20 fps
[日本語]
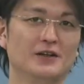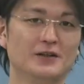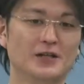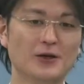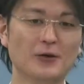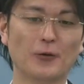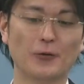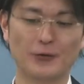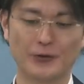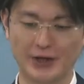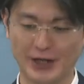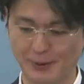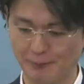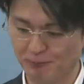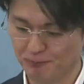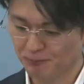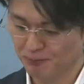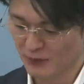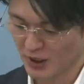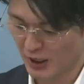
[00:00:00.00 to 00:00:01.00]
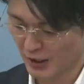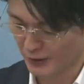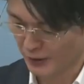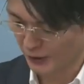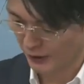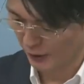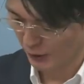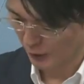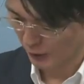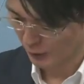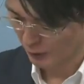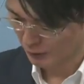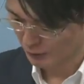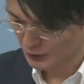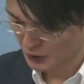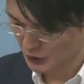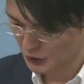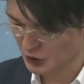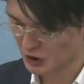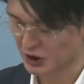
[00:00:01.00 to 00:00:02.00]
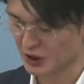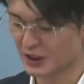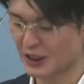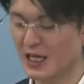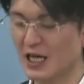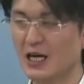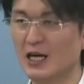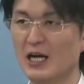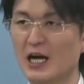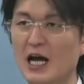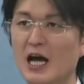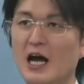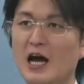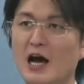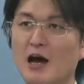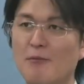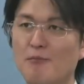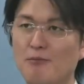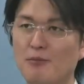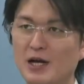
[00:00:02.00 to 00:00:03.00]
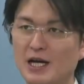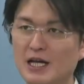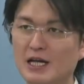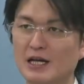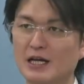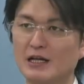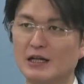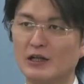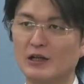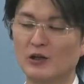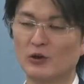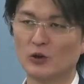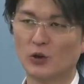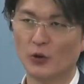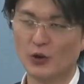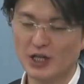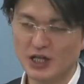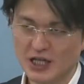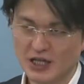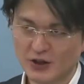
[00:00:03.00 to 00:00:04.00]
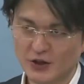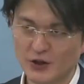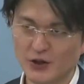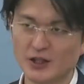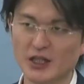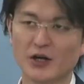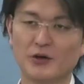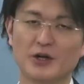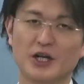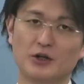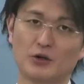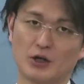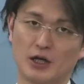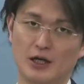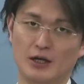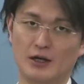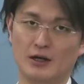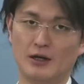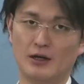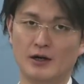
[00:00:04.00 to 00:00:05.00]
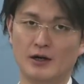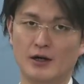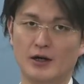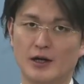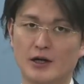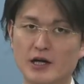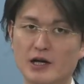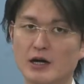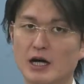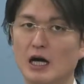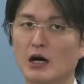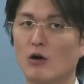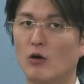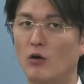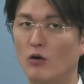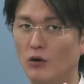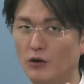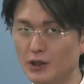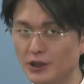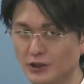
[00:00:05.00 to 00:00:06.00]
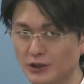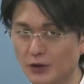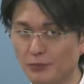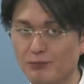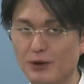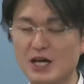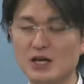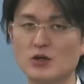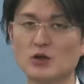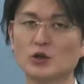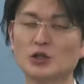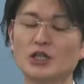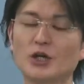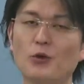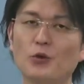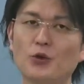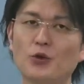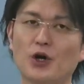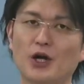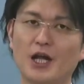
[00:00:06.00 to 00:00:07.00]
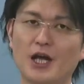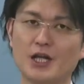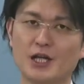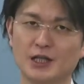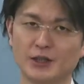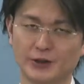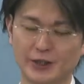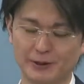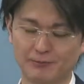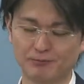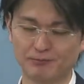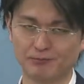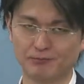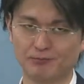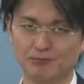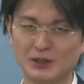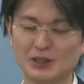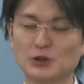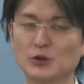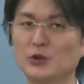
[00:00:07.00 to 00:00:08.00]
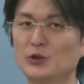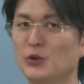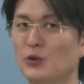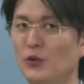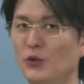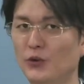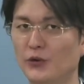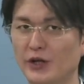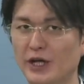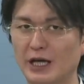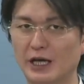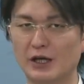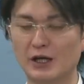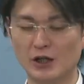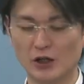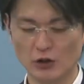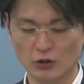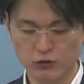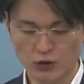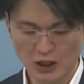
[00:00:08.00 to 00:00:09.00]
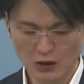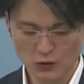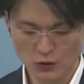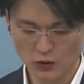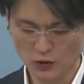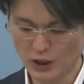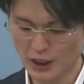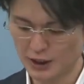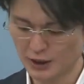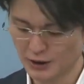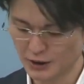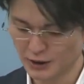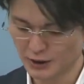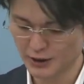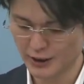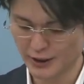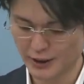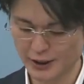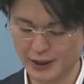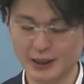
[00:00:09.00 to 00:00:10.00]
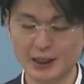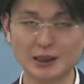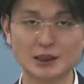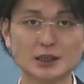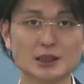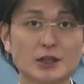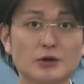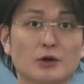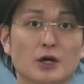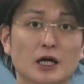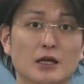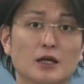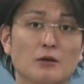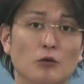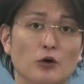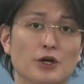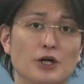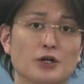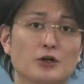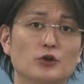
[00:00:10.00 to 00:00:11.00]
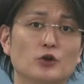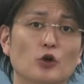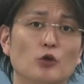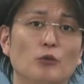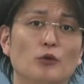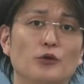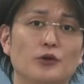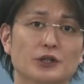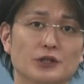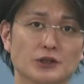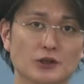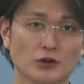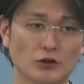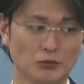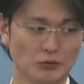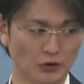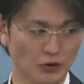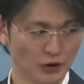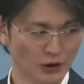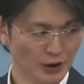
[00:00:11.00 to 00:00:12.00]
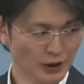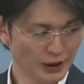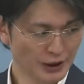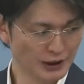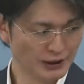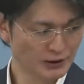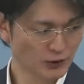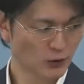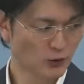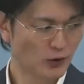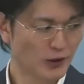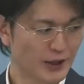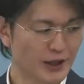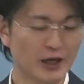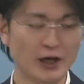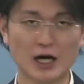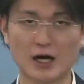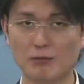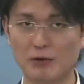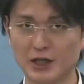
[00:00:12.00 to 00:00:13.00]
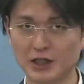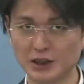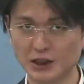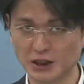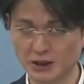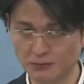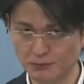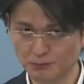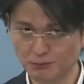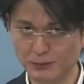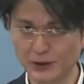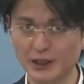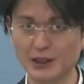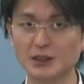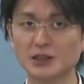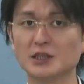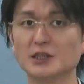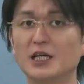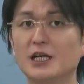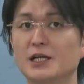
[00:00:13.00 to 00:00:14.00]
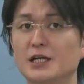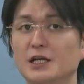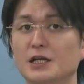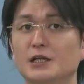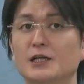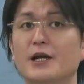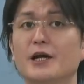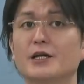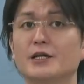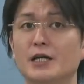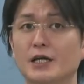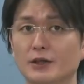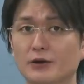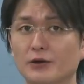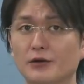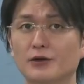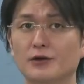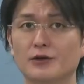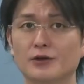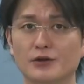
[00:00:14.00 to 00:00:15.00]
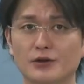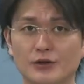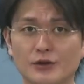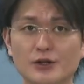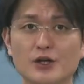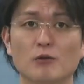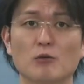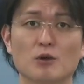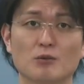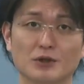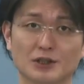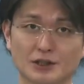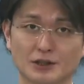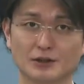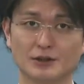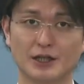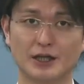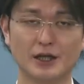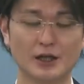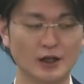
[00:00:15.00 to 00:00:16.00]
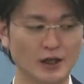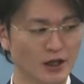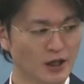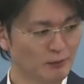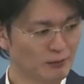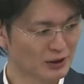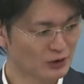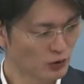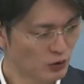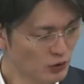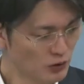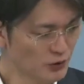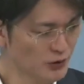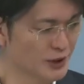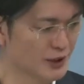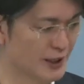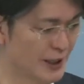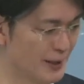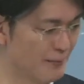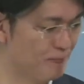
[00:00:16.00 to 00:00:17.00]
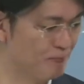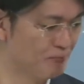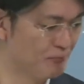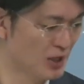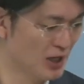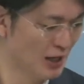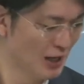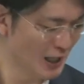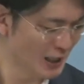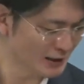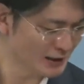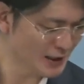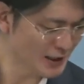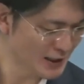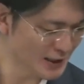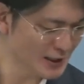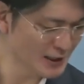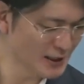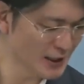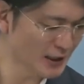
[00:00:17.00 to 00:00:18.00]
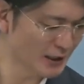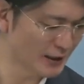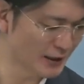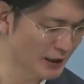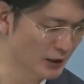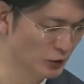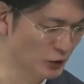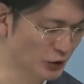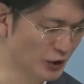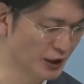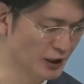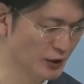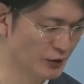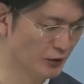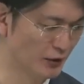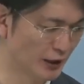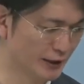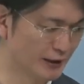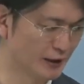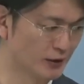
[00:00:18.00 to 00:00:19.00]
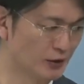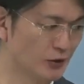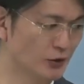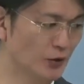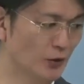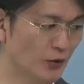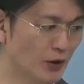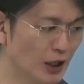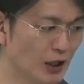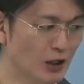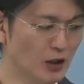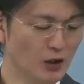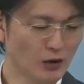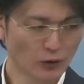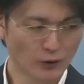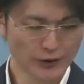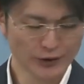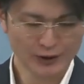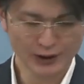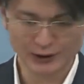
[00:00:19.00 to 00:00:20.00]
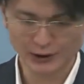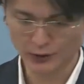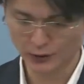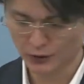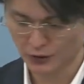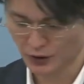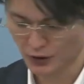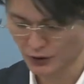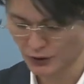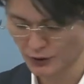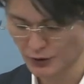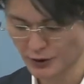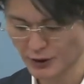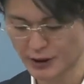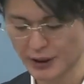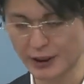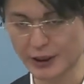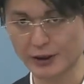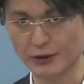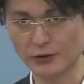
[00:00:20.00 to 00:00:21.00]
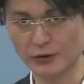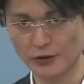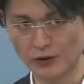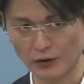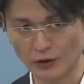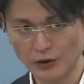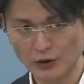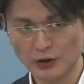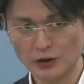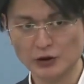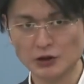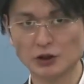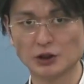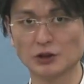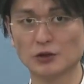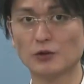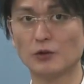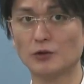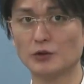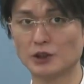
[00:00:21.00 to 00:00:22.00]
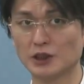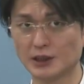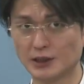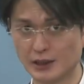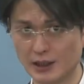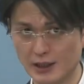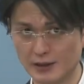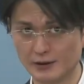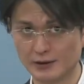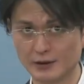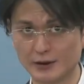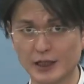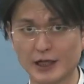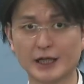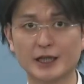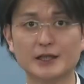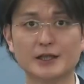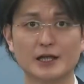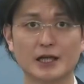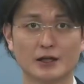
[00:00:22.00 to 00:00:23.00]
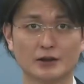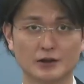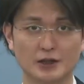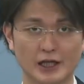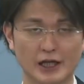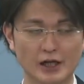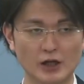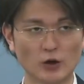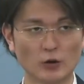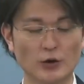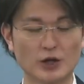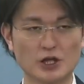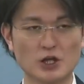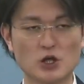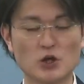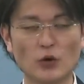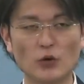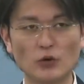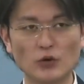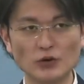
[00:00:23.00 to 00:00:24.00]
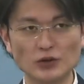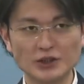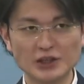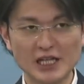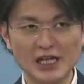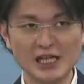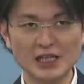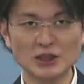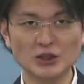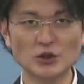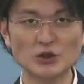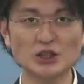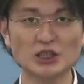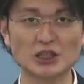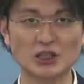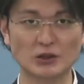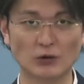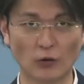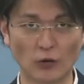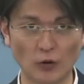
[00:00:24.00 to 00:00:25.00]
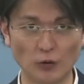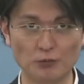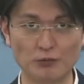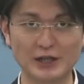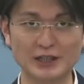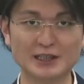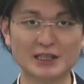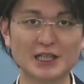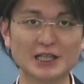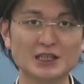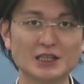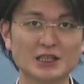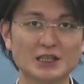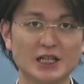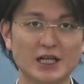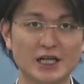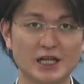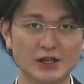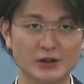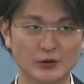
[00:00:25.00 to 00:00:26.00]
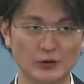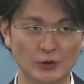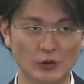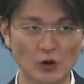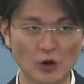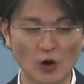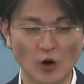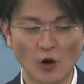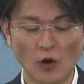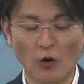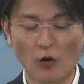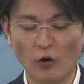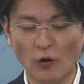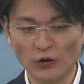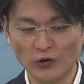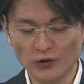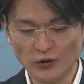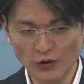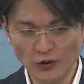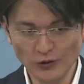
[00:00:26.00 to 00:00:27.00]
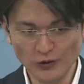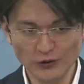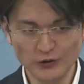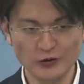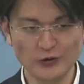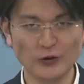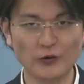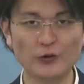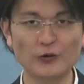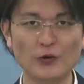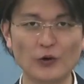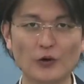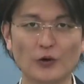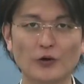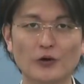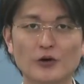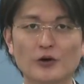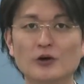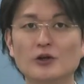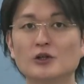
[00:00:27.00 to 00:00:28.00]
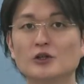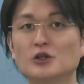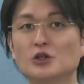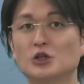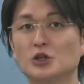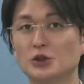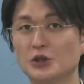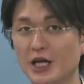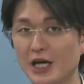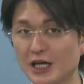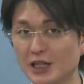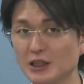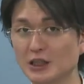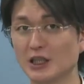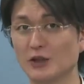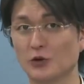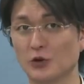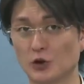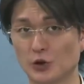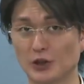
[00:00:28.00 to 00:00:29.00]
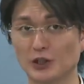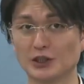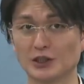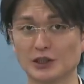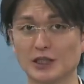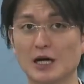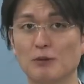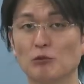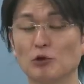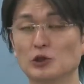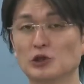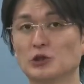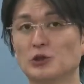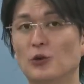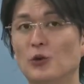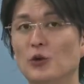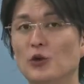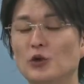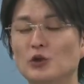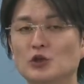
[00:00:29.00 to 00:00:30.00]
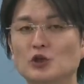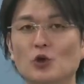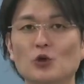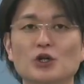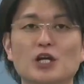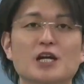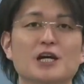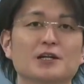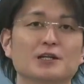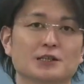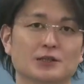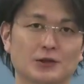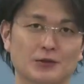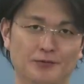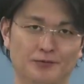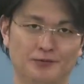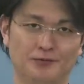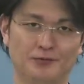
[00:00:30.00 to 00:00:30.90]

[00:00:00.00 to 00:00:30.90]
なので、あの、ちょっと実感があんまり取りにくいんだよねとか、あるいは法律を勉強したことがないんだよね。まあそういうところで不安を感じていらっしゃる方もいると思うんですけども、そこはね、あまり心配しないでいただきたいというふうに思いますね。まあ特にね、働きながら受けてる方っていうのは、これは即習生の受講者さんだけではなくて、これ行政書士を目指しているほとんどの受験者の人たちがもうそういう状態なんですよ。